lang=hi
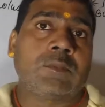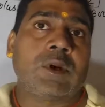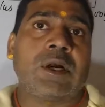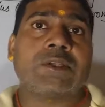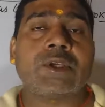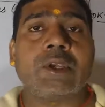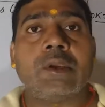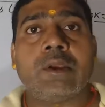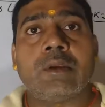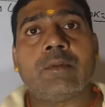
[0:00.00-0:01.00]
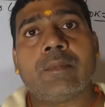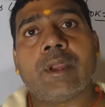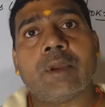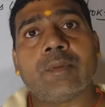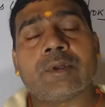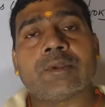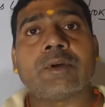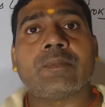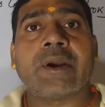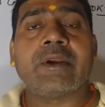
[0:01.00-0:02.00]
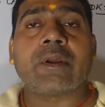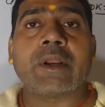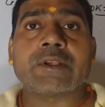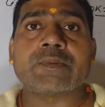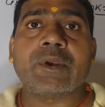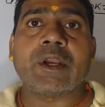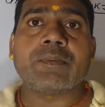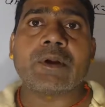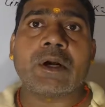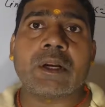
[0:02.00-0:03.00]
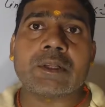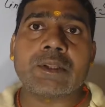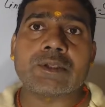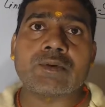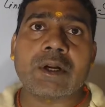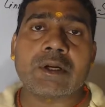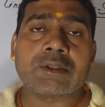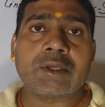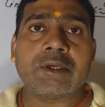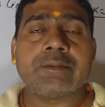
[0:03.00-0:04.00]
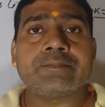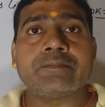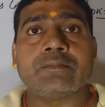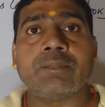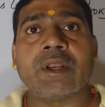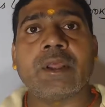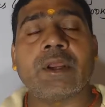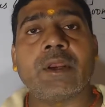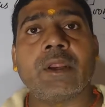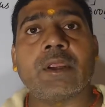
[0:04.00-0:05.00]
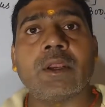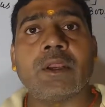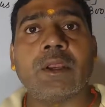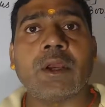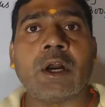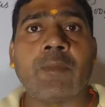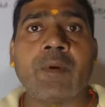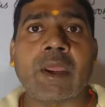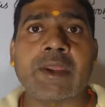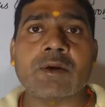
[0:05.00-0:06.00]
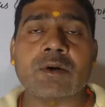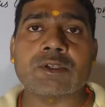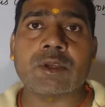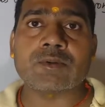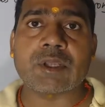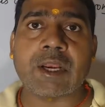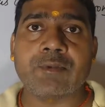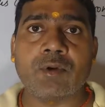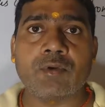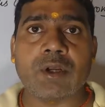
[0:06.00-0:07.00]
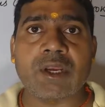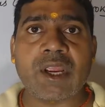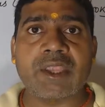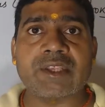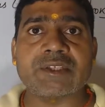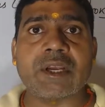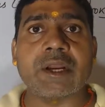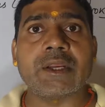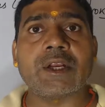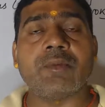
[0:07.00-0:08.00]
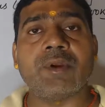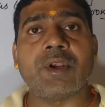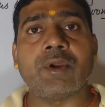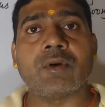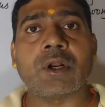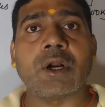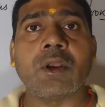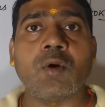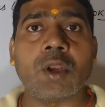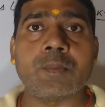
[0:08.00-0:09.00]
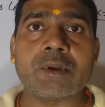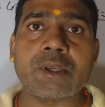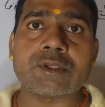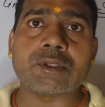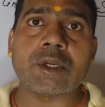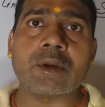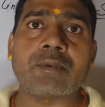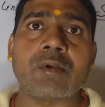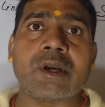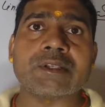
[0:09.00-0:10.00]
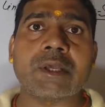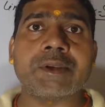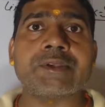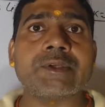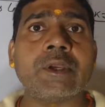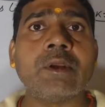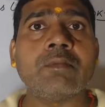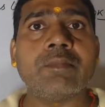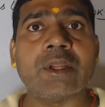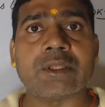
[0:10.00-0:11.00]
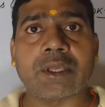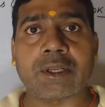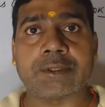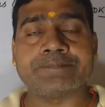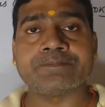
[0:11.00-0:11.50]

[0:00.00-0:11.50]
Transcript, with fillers: आज के इलेवेंथ बायो क्लास में आपका हार्दिक स्वागत है बने रहने के लिए आप लाइक और सब्सक्राइब जरूर करेंगे जिससे आगे का वीडियो का नोटिफिकेशन आपको आसानी से मिलता रहे